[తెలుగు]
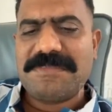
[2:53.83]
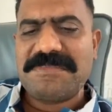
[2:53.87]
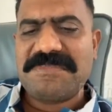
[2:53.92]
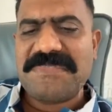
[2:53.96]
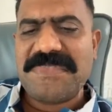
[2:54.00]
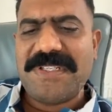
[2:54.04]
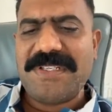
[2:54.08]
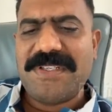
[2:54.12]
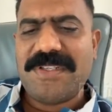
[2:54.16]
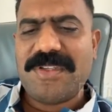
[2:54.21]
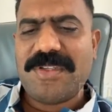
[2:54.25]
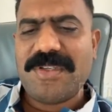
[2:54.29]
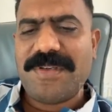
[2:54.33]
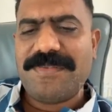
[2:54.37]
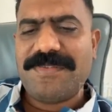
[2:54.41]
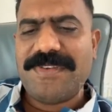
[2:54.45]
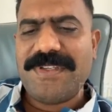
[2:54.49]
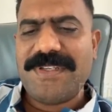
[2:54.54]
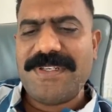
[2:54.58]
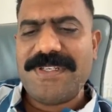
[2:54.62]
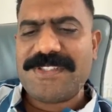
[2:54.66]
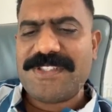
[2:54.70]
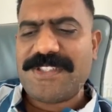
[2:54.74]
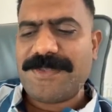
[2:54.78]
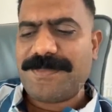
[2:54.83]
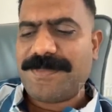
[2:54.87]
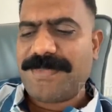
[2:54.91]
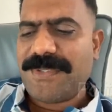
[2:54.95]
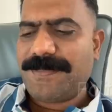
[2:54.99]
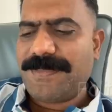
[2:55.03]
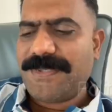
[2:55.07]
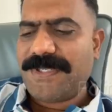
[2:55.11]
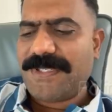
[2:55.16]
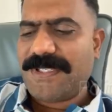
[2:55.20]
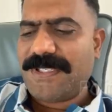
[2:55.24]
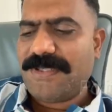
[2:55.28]
ఎంతో అవేర్నెస్
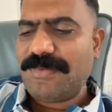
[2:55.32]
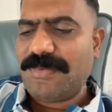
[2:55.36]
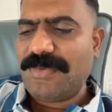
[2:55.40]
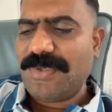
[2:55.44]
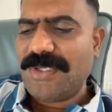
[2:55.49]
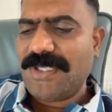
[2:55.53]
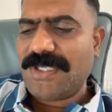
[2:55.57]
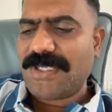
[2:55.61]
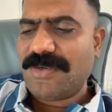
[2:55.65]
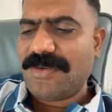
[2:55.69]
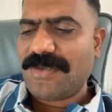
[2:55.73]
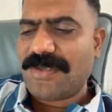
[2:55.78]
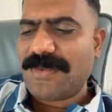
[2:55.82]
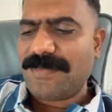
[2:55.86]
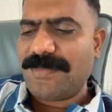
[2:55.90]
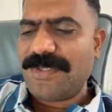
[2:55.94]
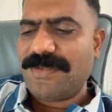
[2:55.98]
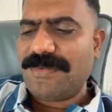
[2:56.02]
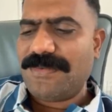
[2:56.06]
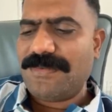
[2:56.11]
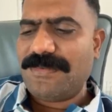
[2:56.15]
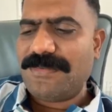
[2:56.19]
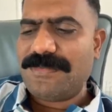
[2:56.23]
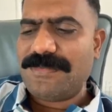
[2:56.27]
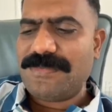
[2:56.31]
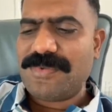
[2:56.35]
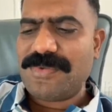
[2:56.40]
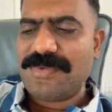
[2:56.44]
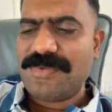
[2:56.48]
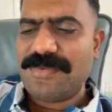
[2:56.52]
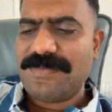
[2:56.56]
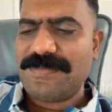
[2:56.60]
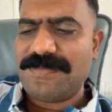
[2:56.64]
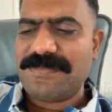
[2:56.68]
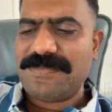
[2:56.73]
చెప్పినప్పటికీ కూడా కావటం లేదు సో